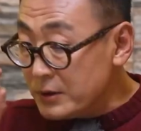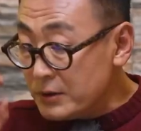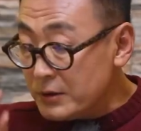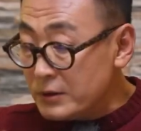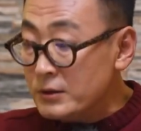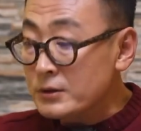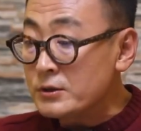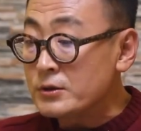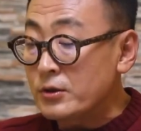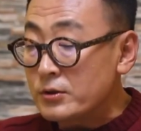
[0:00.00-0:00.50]
是你，
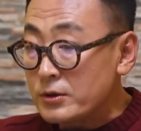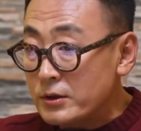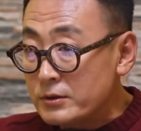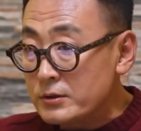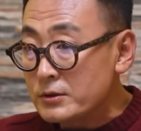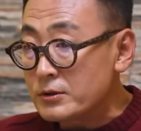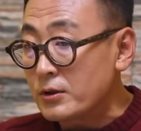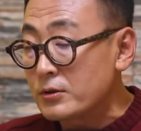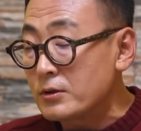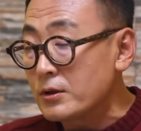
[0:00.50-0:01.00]
你找着，
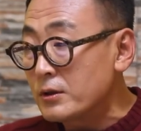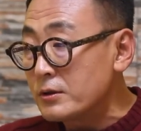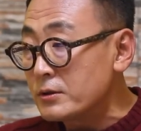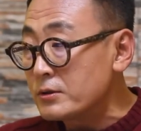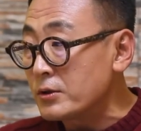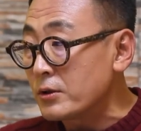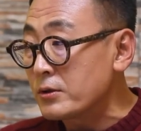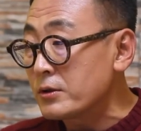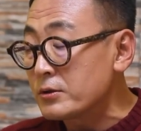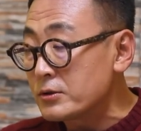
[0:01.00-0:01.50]
你找着，
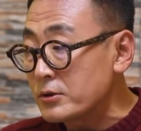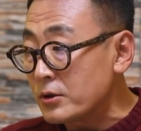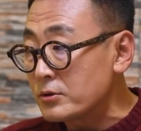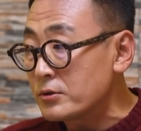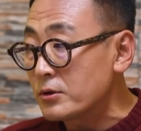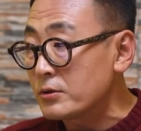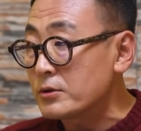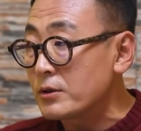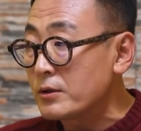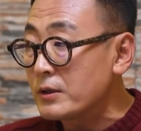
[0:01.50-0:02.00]
找找
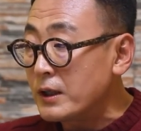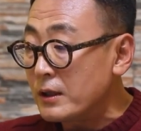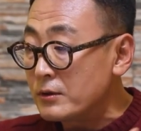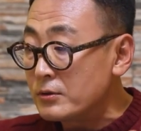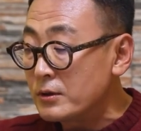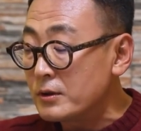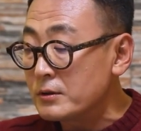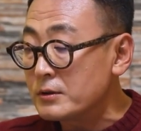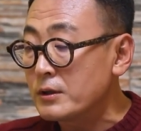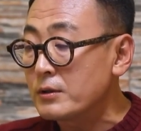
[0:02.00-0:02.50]
找找着感
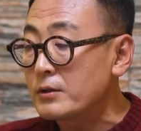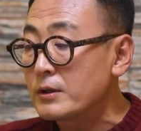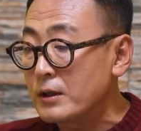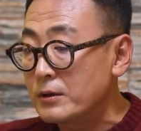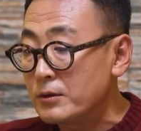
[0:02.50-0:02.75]
觉，找着